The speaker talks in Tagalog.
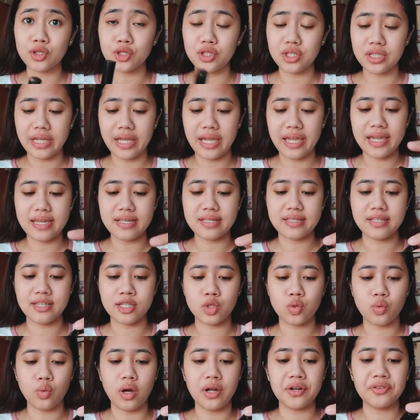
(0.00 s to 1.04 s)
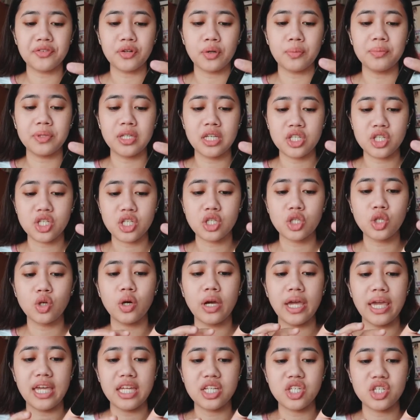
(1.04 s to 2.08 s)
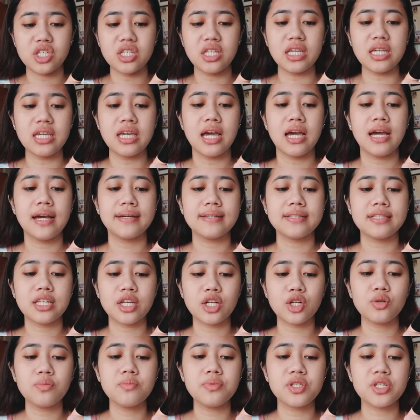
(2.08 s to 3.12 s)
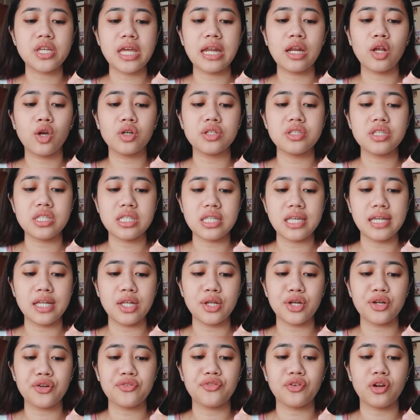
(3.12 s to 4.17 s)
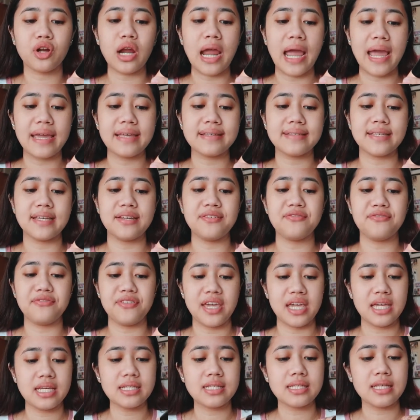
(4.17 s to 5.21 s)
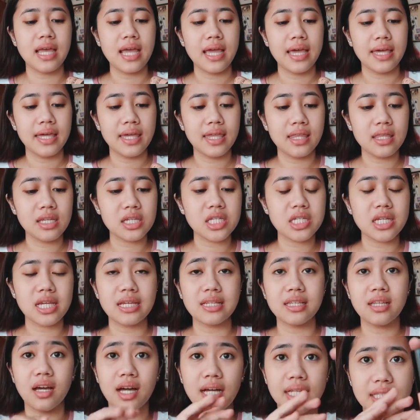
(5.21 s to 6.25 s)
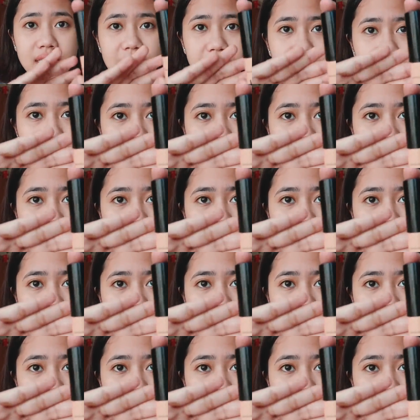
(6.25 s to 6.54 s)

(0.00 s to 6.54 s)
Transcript: ko today is this one from Nichido HD Serum Gel Concealer for Eyes and Face in the shade Honey